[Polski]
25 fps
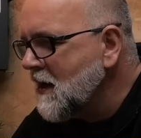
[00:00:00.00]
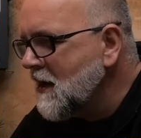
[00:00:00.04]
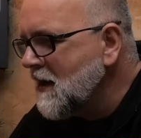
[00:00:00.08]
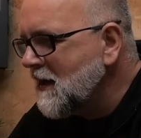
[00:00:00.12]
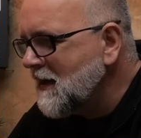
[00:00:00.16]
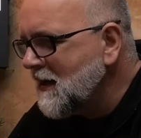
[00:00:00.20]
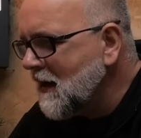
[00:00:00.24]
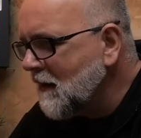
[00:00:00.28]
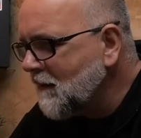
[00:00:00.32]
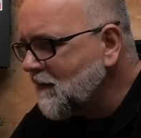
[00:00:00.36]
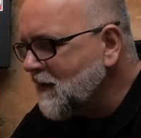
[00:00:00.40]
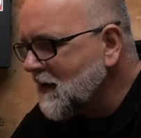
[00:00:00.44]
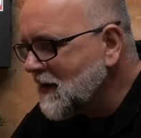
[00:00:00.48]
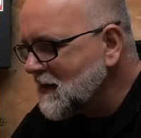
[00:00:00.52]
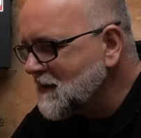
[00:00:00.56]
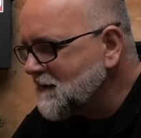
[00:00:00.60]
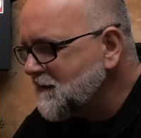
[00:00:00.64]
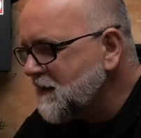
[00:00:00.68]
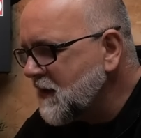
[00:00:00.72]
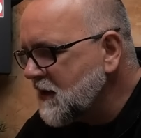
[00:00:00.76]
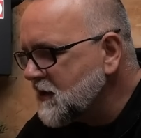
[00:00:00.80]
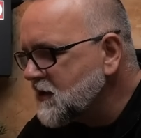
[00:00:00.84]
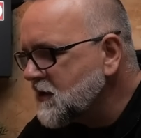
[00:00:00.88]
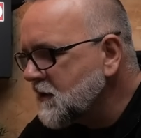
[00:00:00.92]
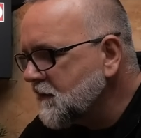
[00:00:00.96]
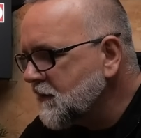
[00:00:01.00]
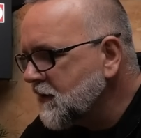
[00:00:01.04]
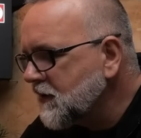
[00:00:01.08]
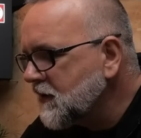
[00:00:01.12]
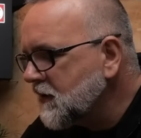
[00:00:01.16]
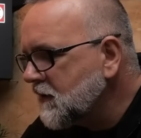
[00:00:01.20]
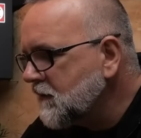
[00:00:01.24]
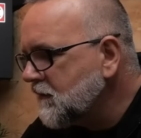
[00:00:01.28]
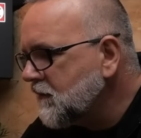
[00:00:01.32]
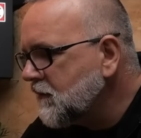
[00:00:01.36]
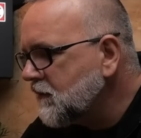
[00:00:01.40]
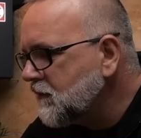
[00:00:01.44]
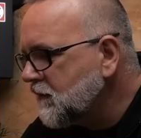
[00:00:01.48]
Ja po raz pierwszy po
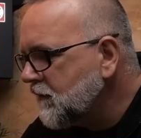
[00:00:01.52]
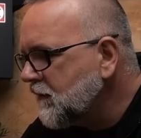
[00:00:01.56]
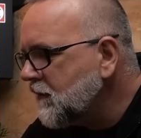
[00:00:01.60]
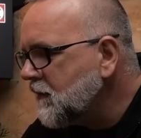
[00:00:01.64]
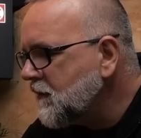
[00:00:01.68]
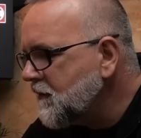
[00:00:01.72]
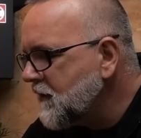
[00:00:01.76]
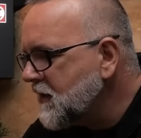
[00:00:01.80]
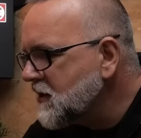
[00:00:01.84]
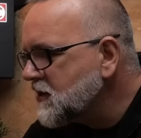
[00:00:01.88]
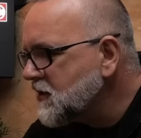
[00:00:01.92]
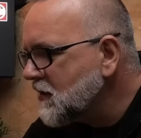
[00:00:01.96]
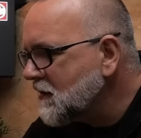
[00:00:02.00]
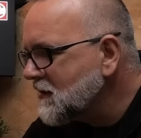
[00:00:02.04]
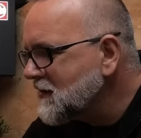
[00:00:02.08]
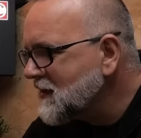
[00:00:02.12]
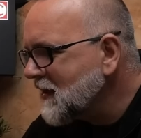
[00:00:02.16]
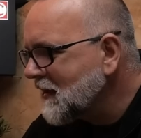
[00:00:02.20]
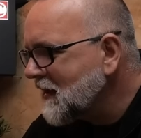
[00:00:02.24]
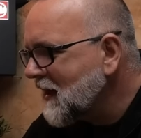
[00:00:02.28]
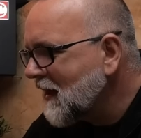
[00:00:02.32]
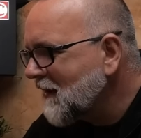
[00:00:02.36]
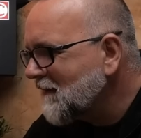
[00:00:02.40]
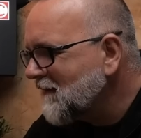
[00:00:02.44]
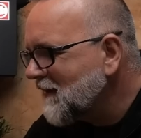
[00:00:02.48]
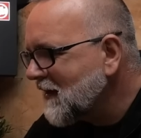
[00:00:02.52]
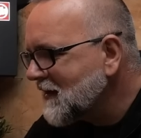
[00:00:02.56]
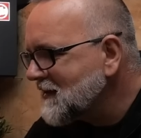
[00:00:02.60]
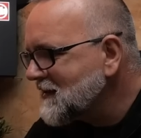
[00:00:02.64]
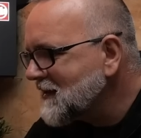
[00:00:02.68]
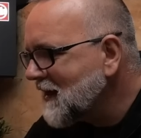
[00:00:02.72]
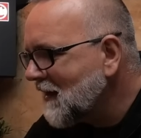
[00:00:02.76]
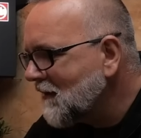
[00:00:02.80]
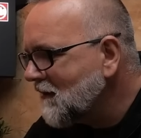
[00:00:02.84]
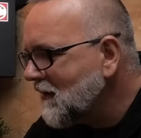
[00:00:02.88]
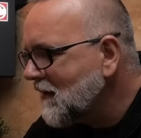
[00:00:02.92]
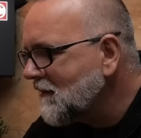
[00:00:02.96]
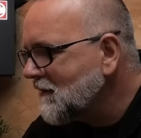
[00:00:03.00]
tych dwóch, dwóch miesiącach, jak
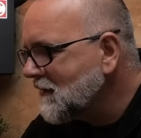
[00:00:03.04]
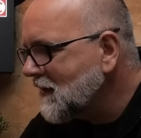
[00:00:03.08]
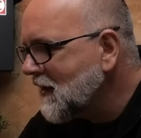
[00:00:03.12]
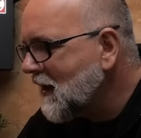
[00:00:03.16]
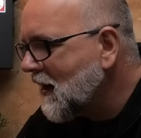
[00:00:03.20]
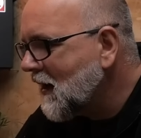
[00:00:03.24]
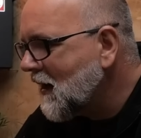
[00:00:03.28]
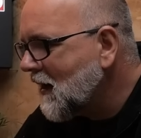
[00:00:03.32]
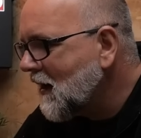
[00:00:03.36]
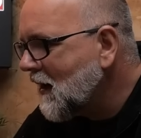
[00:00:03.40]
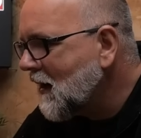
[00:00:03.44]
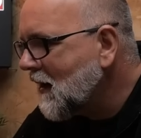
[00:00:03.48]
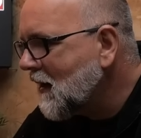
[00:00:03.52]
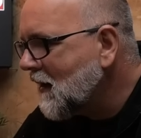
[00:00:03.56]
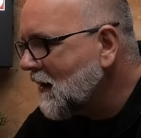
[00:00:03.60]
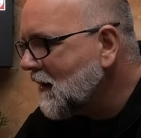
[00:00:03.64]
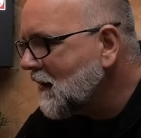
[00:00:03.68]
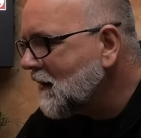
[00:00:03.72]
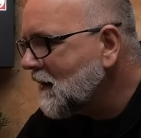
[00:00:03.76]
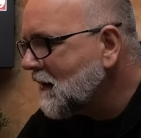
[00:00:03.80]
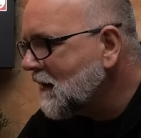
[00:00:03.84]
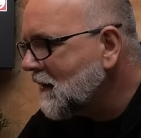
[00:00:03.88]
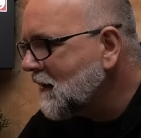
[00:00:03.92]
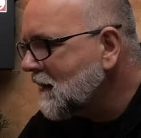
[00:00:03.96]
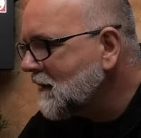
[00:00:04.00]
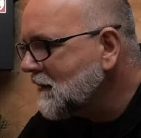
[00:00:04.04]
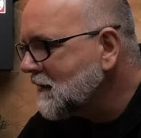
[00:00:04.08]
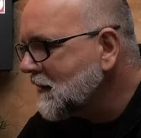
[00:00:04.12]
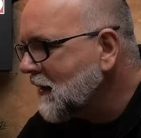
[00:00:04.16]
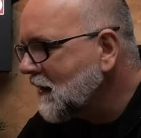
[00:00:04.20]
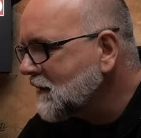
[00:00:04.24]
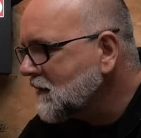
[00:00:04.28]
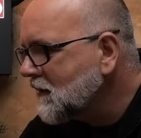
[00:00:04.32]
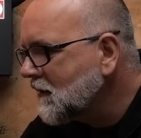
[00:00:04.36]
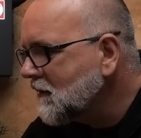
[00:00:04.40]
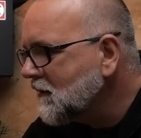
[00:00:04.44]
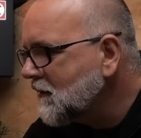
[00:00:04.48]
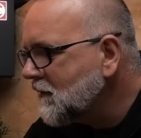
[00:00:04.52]
wracałem na, na
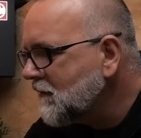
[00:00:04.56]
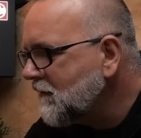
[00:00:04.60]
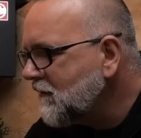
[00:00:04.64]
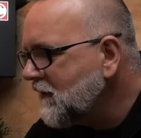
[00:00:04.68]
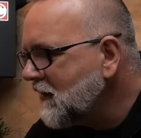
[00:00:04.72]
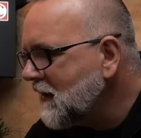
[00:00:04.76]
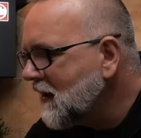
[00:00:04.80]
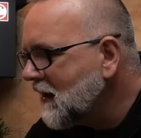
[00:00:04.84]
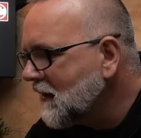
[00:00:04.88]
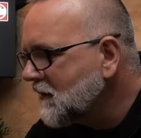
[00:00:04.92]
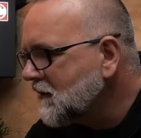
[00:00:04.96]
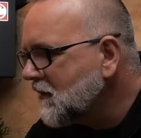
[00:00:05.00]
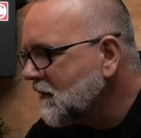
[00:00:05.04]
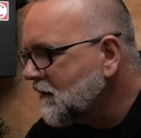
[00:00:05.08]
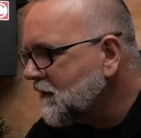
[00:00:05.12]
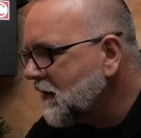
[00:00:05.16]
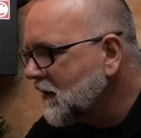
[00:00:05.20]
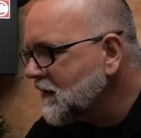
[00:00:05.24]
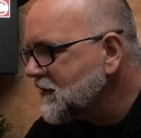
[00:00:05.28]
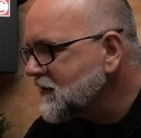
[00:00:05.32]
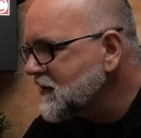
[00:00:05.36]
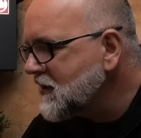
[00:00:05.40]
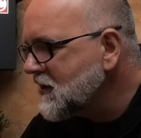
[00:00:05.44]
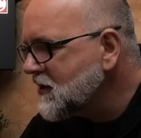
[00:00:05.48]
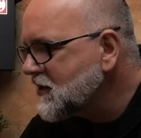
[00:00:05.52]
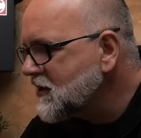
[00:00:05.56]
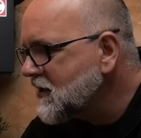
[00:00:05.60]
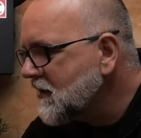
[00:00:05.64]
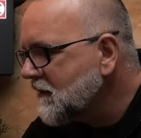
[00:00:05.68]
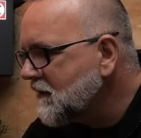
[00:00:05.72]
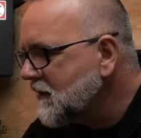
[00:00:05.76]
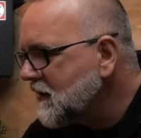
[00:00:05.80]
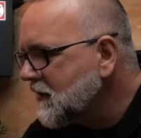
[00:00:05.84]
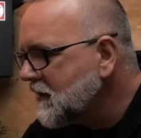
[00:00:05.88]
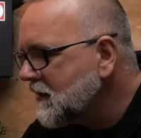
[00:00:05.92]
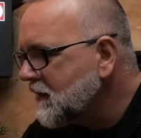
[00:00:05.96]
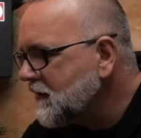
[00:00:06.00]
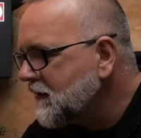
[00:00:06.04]
tą chwilę do Polski,
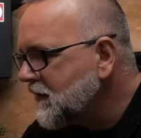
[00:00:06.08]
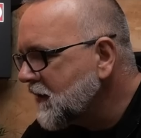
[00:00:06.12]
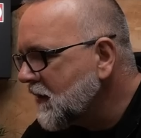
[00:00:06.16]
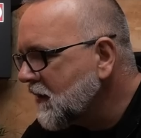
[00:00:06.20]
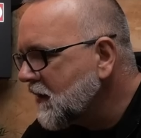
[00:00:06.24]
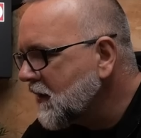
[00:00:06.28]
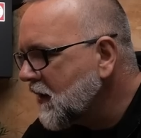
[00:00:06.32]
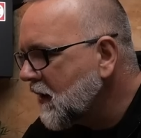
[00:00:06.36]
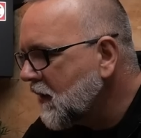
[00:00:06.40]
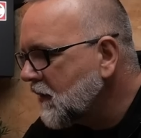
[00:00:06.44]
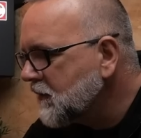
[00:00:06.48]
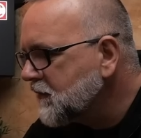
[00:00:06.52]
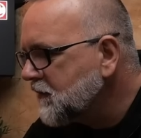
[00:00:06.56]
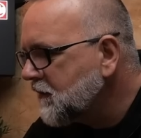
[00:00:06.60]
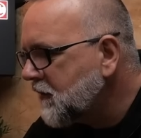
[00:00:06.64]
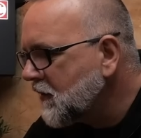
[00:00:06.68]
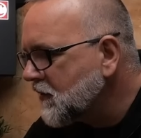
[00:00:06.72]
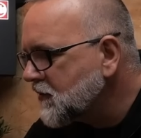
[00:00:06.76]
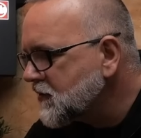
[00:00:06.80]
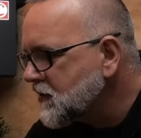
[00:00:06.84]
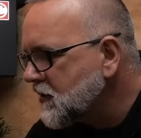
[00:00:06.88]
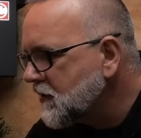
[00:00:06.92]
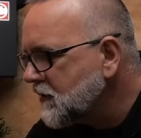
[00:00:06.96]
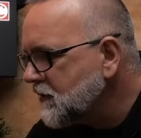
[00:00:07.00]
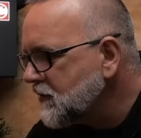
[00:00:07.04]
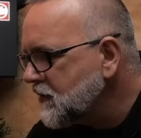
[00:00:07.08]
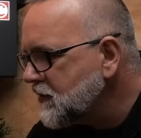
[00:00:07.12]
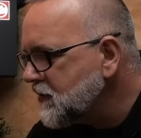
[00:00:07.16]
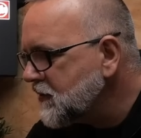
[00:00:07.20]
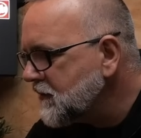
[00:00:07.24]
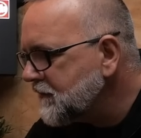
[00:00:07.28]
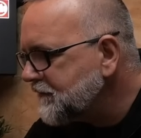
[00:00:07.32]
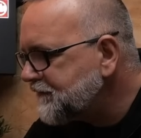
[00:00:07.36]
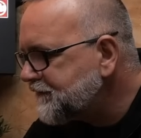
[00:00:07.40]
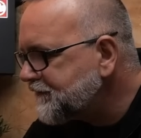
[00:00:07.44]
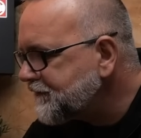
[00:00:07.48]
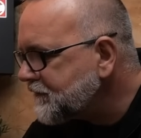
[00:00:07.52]
żeby trochę odpocząć,